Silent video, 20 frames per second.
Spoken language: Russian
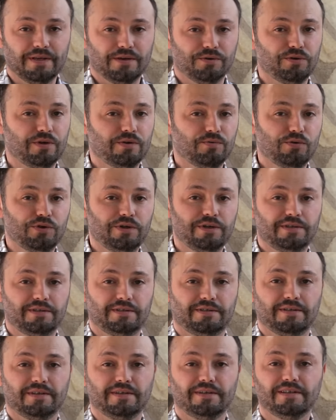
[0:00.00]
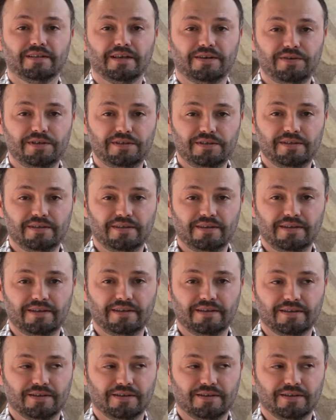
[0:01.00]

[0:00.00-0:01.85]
У него есть ненавистники,